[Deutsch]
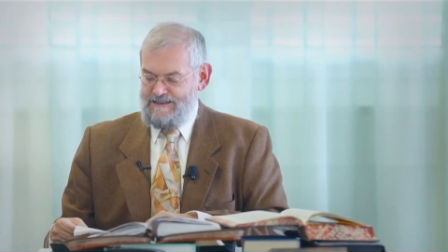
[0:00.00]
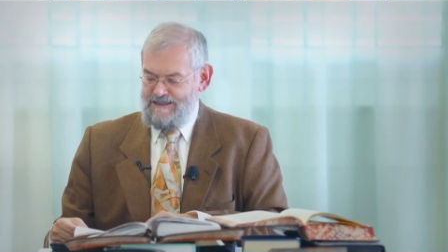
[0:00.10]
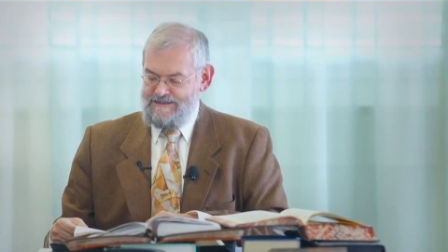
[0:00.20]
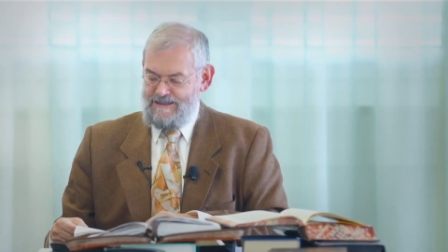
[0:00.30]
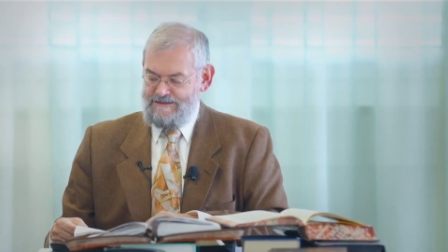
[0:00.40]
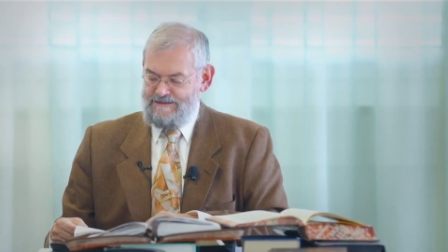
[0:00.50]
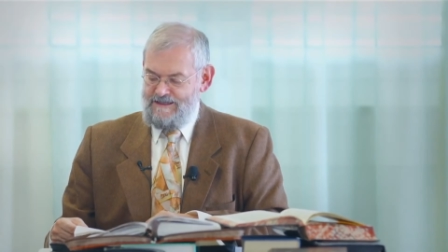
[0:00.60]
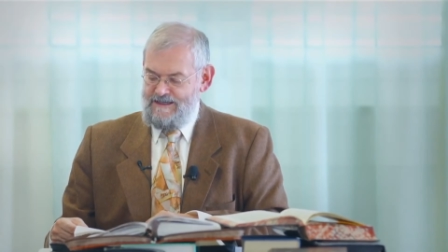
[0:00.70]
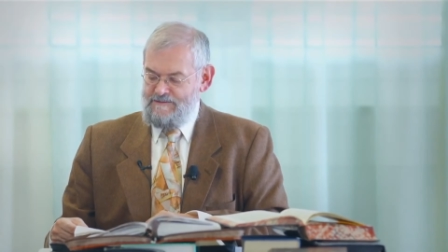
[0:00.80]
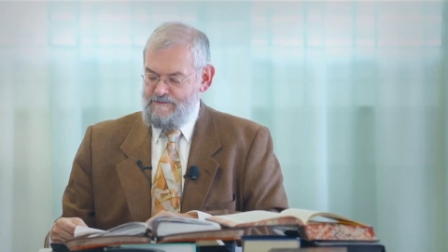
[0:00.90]
Er sagt,
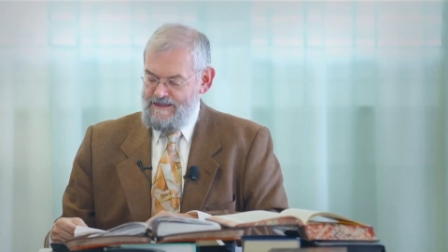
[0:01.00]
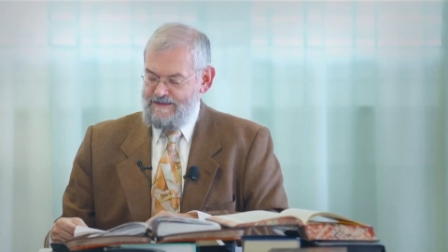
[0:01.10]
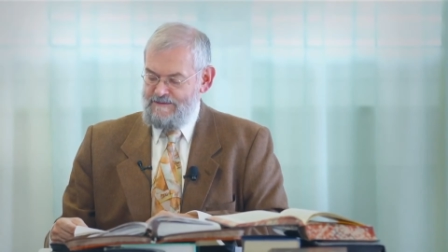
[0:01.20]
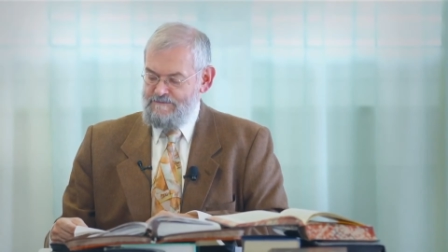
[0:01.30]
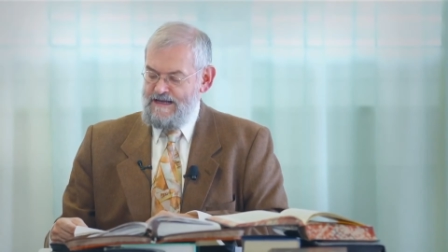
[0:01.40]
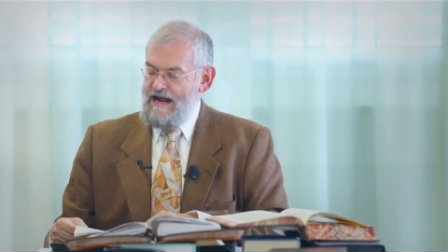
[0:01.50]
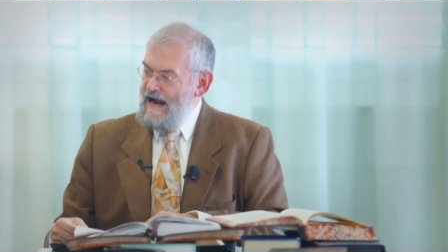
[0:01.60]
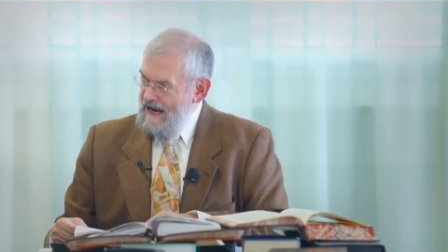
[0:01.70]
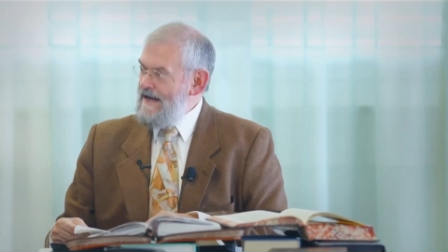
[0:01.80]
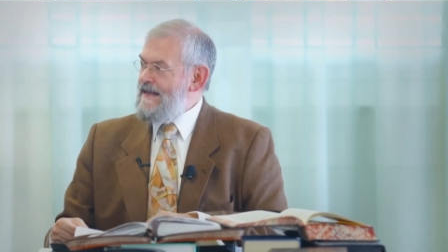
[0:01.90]
mir dem
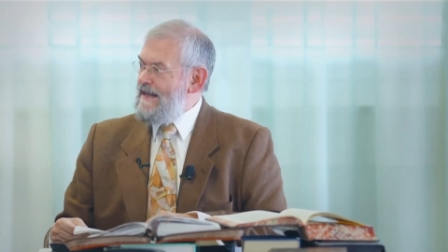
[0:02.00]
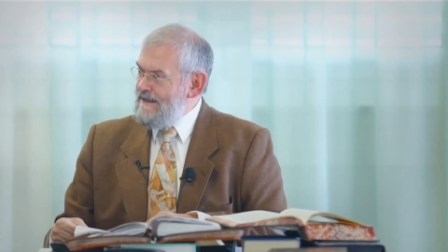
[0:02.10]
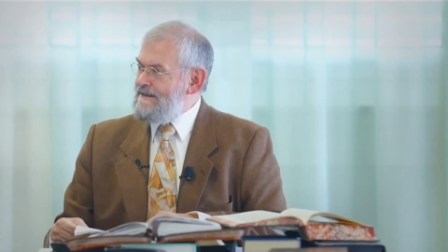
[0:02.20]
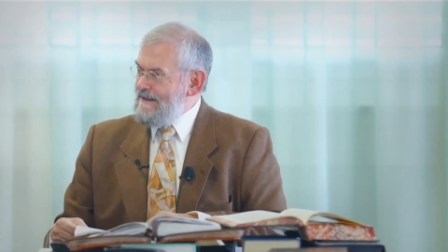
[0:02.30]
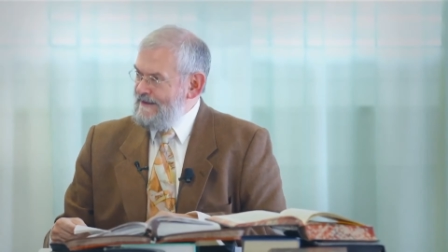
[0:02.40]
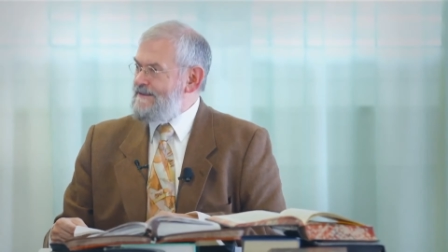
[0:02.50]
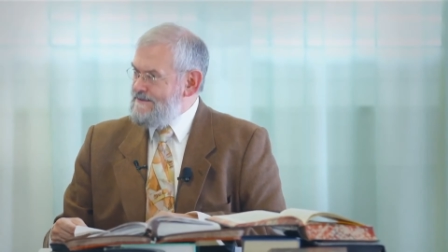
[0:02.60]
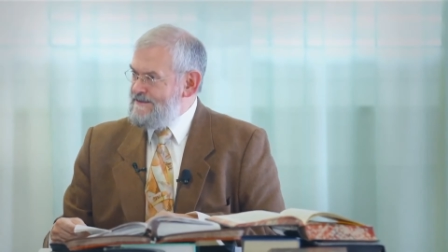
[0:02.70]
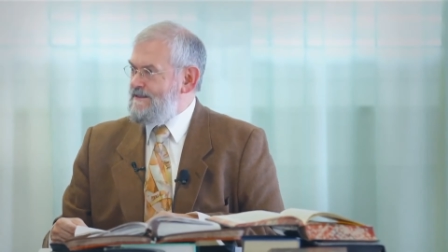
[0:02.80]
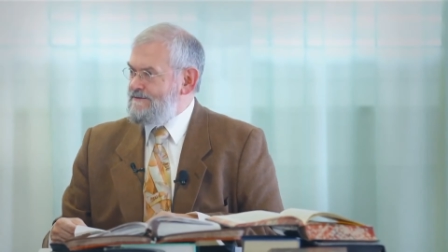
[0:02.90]

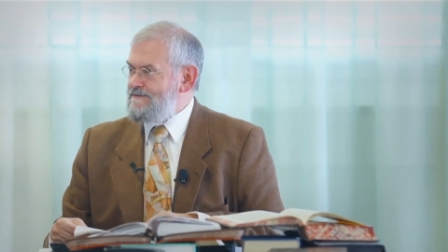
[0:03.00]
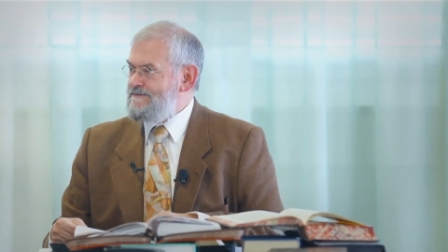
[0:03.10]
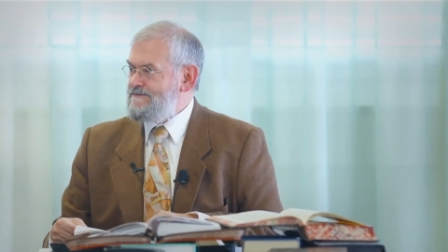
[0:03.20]
Allergeringsten.